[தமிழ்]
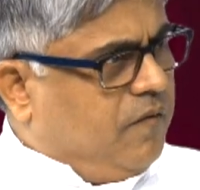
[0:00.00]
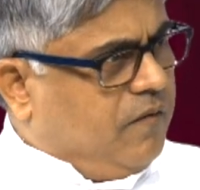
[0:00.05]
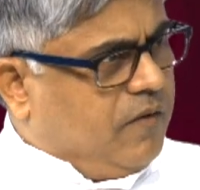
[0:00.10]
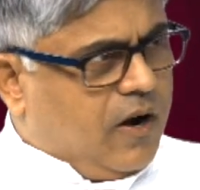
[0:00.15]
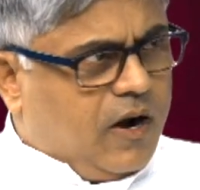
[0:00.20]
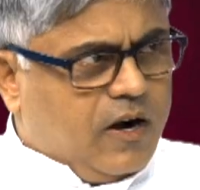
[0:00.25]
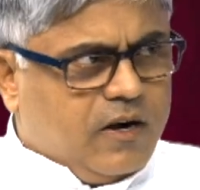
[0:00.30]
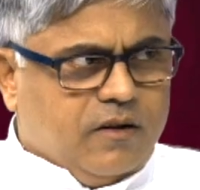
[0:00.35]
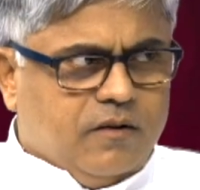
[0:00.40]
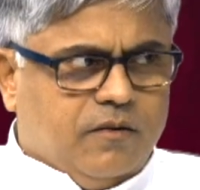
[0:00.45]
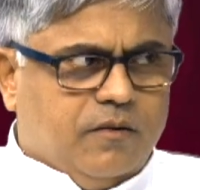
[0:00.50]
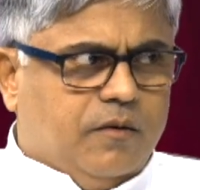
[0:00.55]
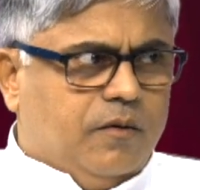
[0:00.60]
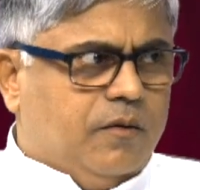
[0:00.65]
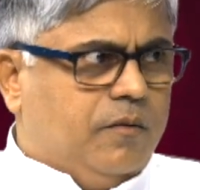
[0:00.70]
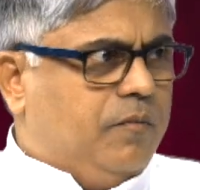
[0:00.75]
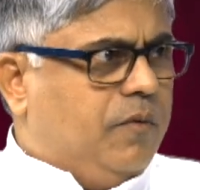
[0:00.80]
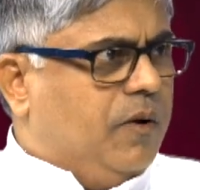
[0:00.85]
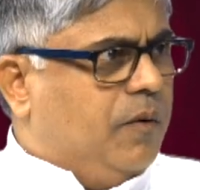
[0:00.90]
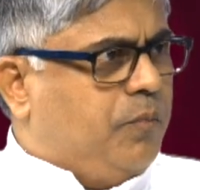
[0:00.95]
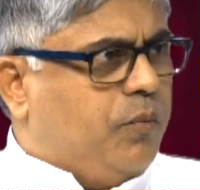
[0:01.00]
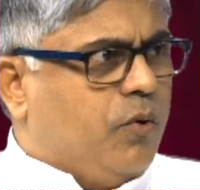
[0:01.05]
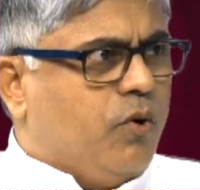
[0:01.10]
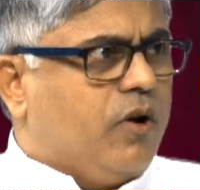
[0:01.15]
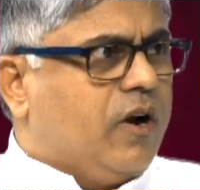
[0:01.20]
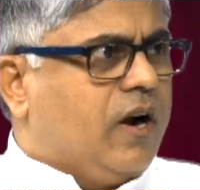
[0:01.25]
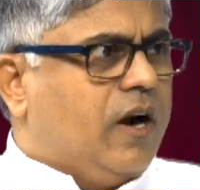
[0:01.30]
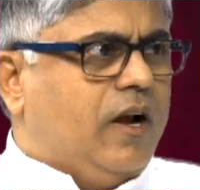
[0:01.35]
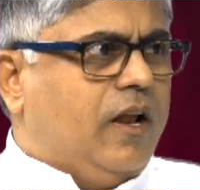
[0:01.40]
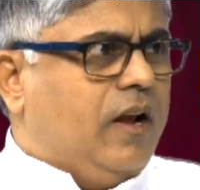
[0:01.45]
நாடு
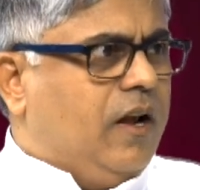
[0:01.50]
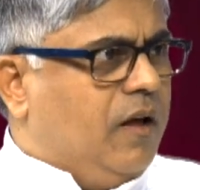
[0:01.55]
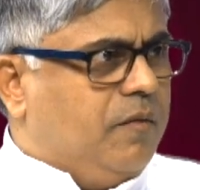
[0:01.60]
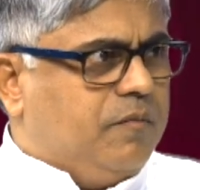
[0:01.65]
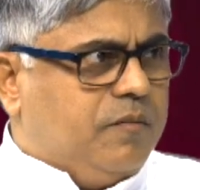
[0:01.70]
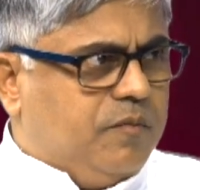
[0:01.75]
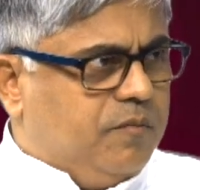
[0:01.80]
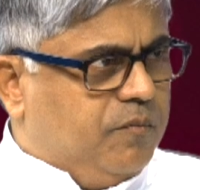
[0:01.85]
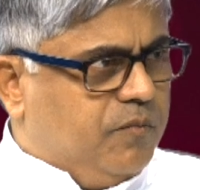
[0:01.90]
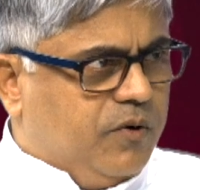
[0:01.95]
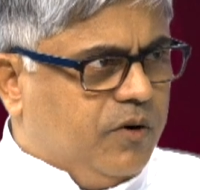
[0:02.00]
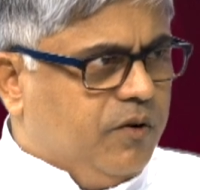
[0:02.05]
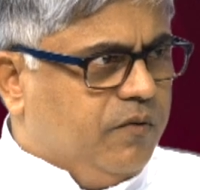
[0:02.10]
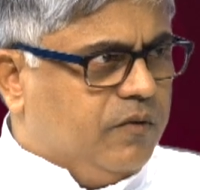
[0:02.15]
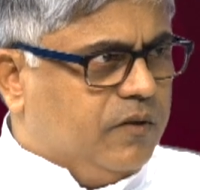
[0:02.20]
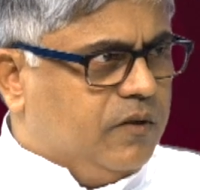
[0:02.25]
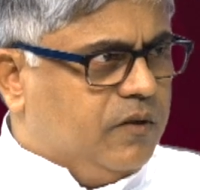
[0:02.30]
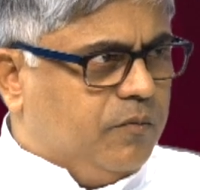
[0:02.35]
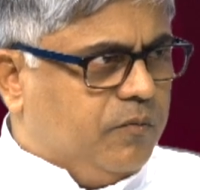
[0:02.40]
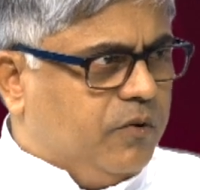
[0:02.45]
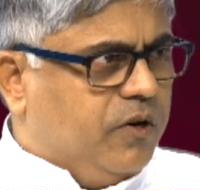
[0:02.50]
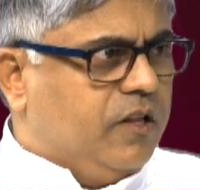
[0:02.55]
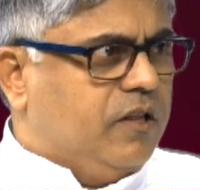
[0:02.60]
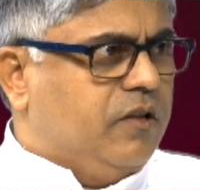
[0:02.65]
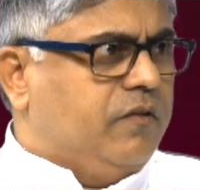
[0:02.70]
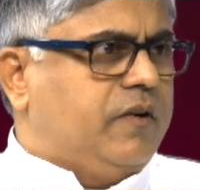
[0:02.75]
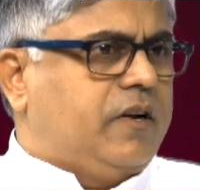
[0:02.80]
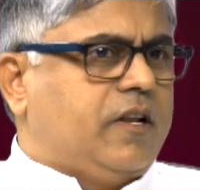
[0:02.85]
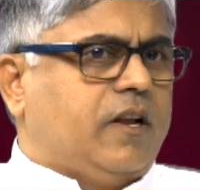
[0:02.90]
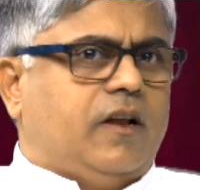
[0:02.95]
போர்கள் எல்லாம் முடிவு
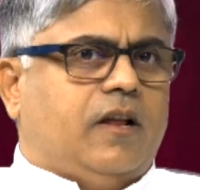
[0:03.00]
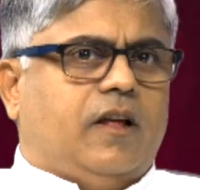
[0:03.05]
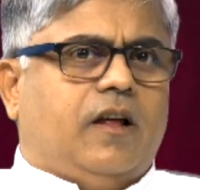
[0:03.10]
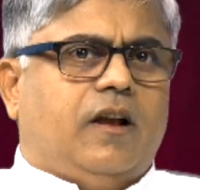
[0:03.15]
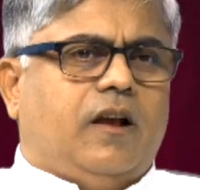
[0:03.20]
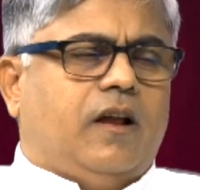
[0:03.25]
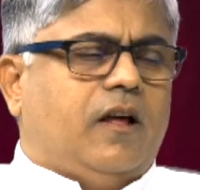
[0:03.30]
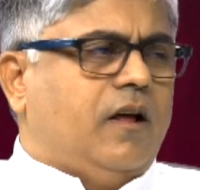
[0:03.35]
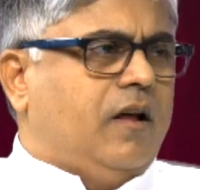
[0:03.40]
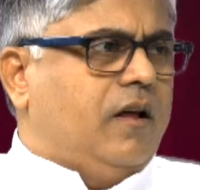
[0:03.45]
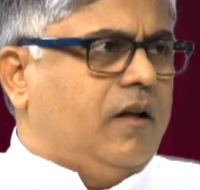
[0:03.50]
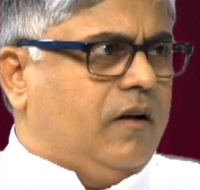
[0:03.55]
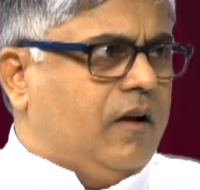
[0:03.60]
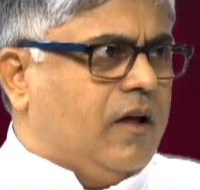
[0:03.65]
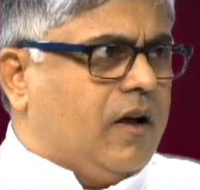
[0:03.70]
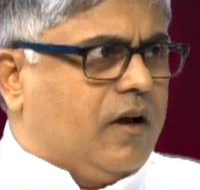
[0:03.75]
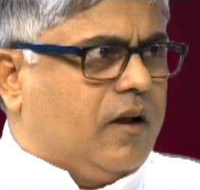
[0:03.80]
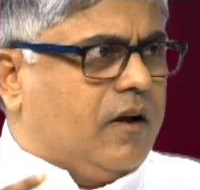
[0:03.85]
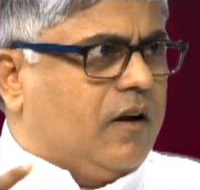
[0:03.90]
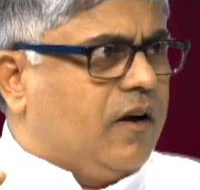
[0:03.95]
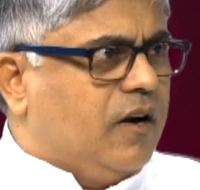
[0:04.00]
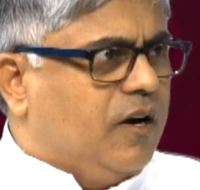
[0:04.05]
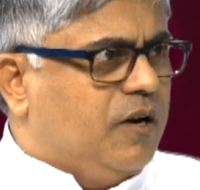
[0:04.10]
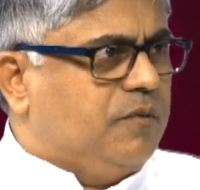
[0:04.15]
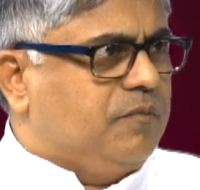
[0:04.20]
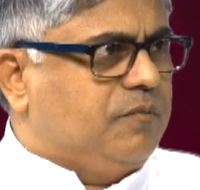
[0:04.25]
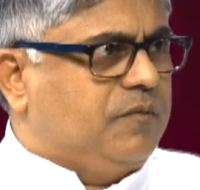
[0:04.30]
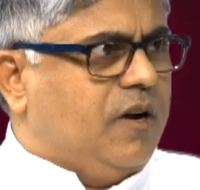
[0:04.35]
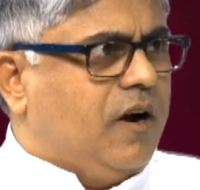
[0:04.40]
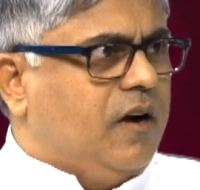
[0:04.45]
முடிந்துவிட்டன
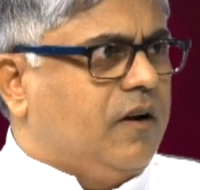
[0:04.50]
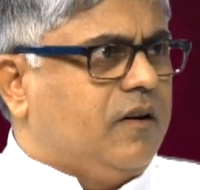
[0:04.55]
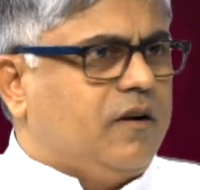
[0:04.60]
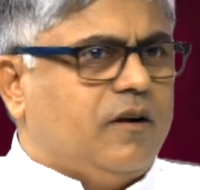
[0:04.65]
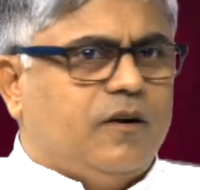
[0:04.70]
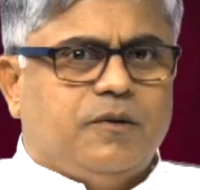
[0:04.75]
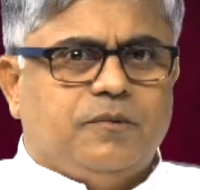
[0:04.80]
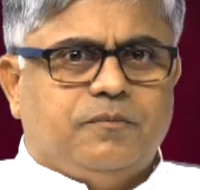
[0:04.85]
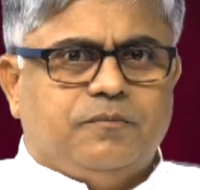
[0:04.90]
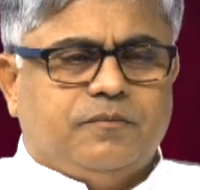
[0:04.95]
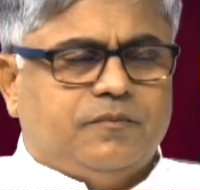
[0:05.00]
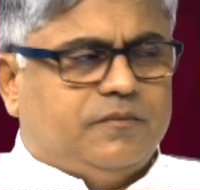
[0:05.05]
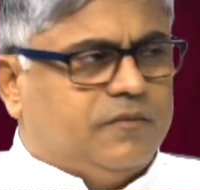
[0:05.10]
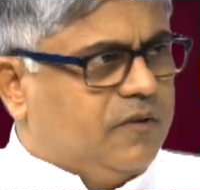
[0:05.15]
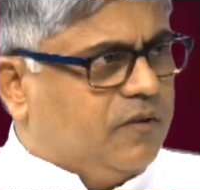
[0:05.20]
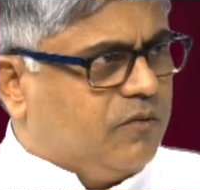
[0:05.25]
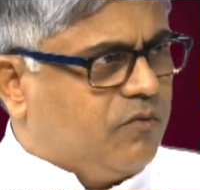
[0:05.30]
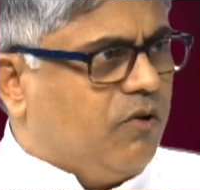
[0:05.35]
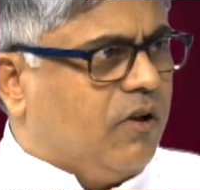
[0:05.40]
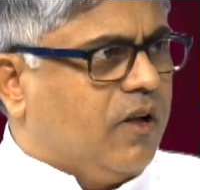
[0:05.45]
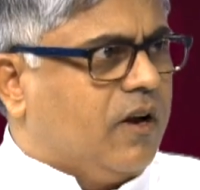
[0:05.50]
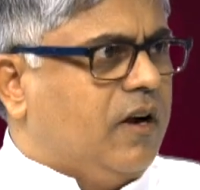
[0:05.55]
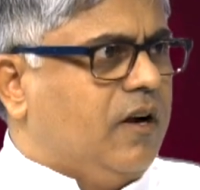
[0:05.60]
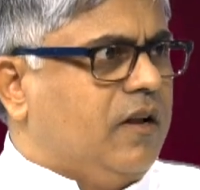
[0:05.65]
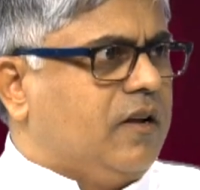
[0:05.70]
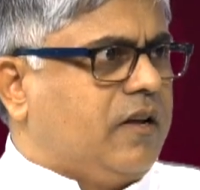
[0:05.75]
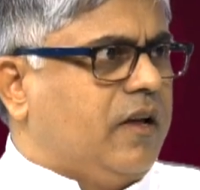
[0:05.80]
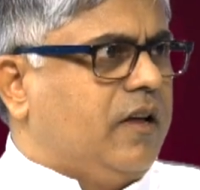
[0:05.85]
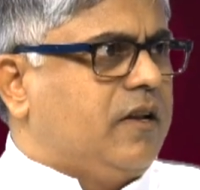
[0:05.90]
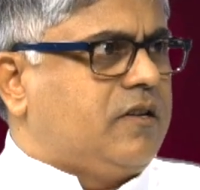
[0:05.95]
நகரங்களும் நாடுகளும்
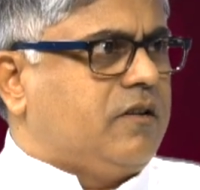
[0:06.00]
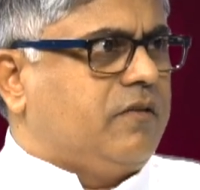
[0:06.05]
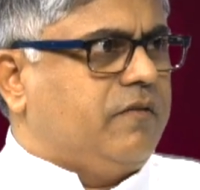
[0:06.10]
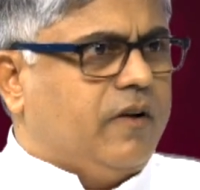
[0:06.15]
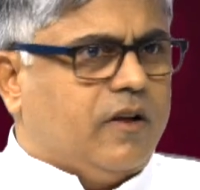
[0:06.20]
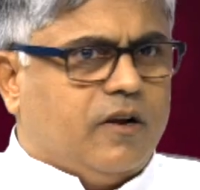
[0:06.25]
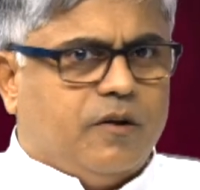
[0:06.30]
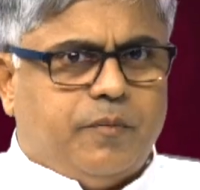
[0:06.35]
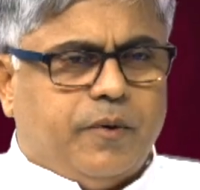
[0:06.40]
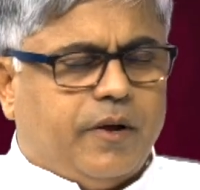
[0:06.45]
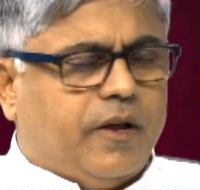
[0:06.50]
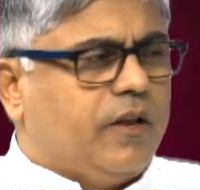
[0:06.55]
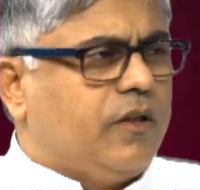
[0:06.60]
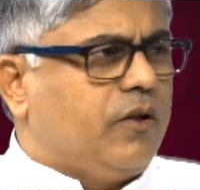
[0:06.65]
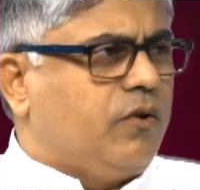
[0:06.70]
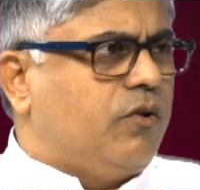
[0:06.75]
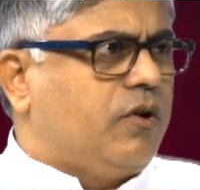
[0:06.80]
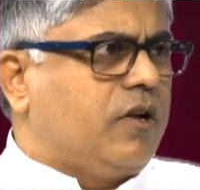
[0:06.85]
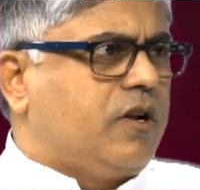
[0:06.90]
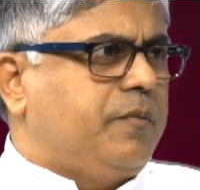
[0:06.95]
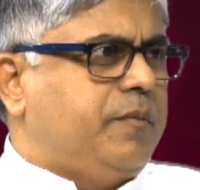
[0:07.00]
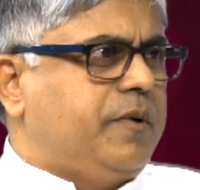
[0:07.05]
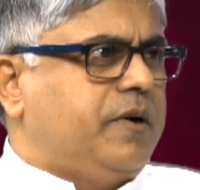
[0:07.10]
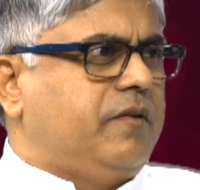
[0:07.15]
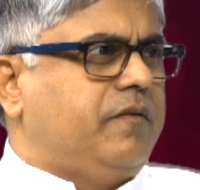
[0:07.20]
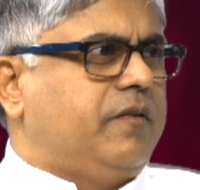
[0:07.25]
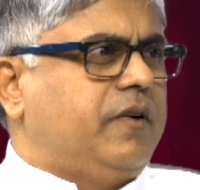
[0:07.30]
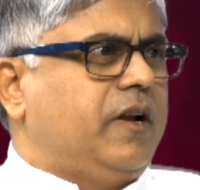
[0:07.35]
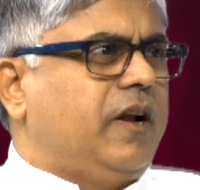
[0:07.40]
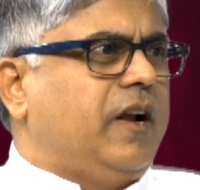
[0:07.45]
குளங்களுக்கு ஏற்றவாறு பகிர்ந்து கொடுக்கப்பட்டு
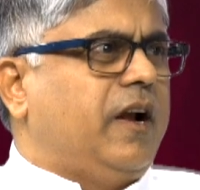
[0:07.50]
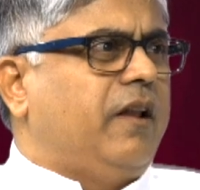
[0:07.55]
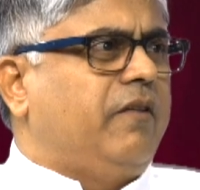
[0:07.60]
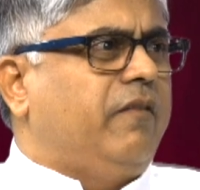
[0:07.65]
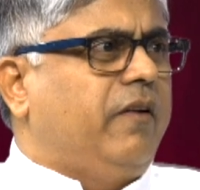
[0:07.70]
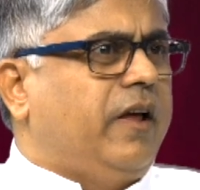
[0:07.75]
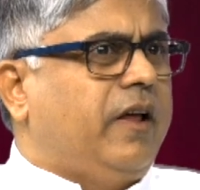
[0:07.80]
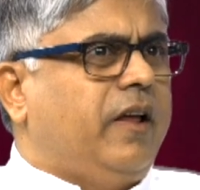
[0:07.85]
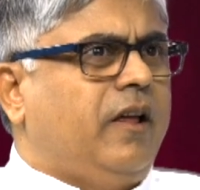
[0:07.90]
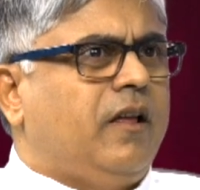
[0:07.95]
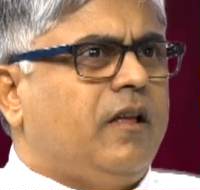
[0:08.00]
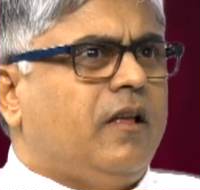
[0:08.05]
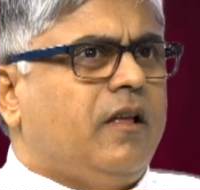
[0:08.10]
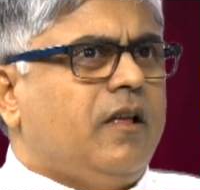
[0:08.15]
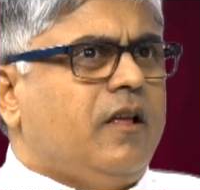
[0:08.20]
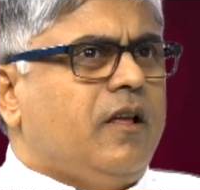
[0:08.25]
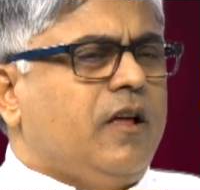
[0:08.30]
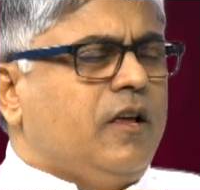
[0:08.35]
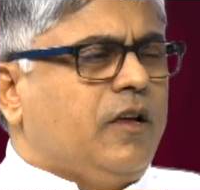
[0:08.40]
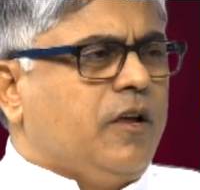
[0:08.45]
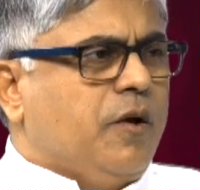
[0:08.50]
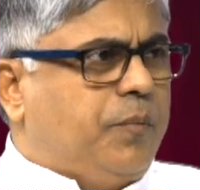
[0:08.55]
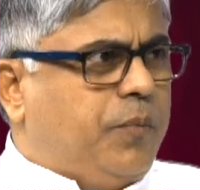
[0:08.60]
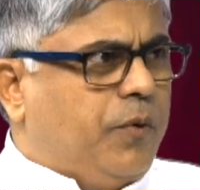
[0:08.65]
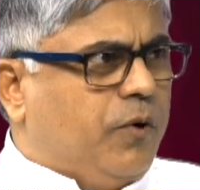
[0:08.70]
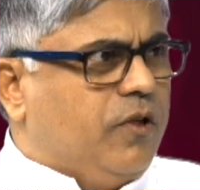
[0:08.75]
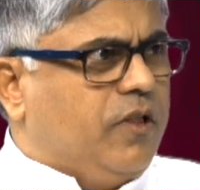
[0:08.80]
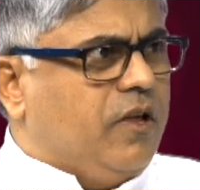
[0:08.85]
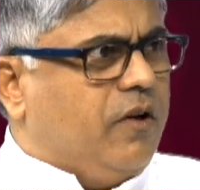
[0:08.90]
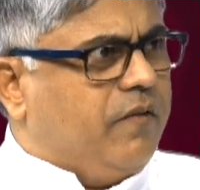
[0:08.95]
விட்டன எனவே
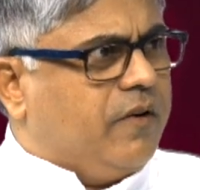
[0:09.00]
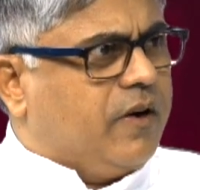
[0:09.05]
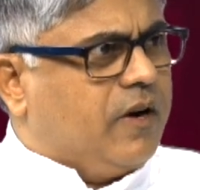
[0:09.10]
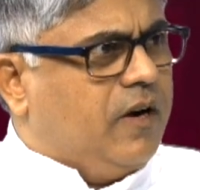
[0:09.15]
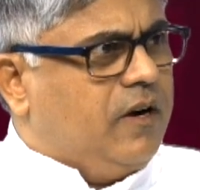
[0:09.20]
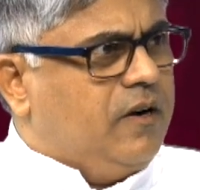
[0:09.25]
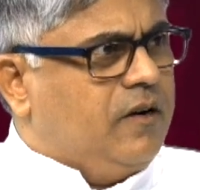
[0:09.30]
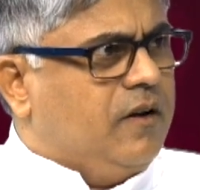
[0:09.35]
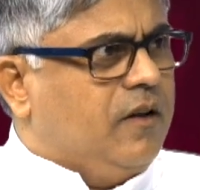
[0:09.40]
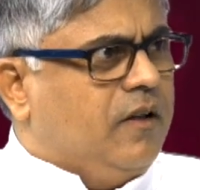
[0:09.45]
இப்பொழுது அவர்கள்